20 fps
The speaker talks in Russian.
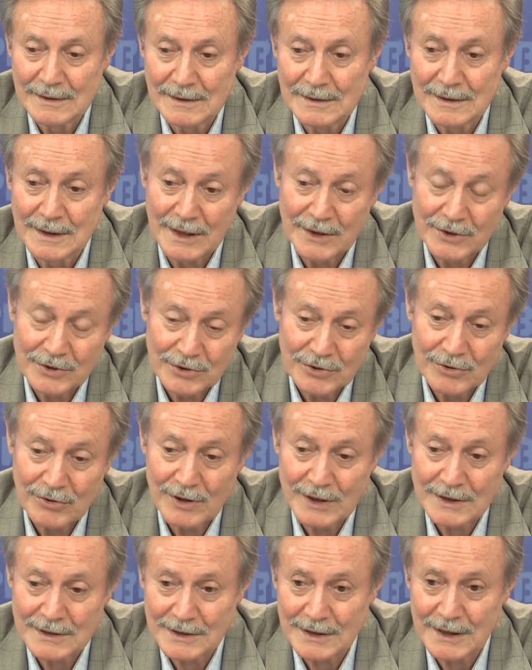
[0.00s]
Я еще
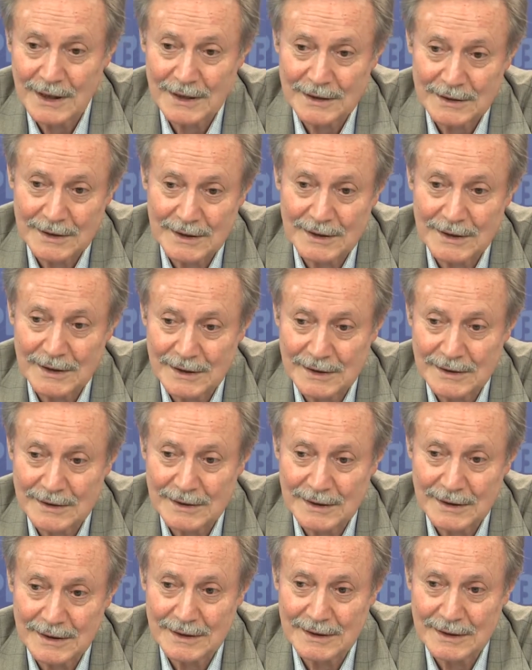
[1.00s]
раз как-то, так
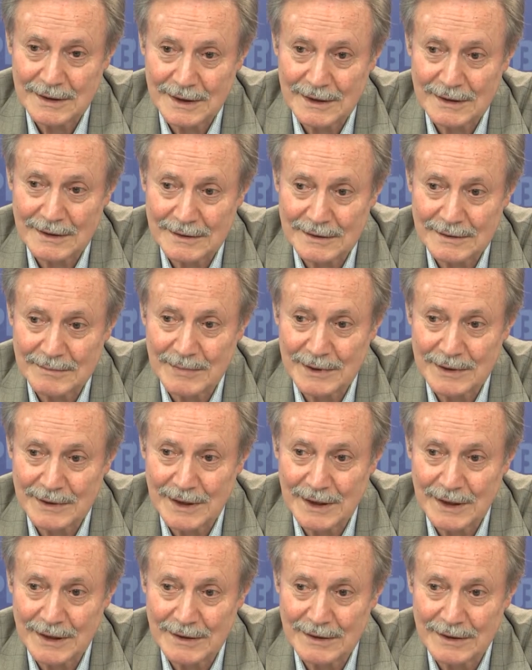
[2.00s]
сказать, так
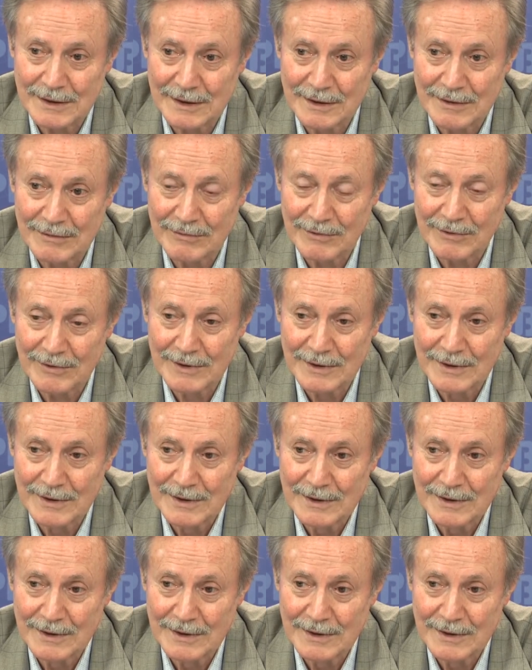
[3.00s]
смотрел на него,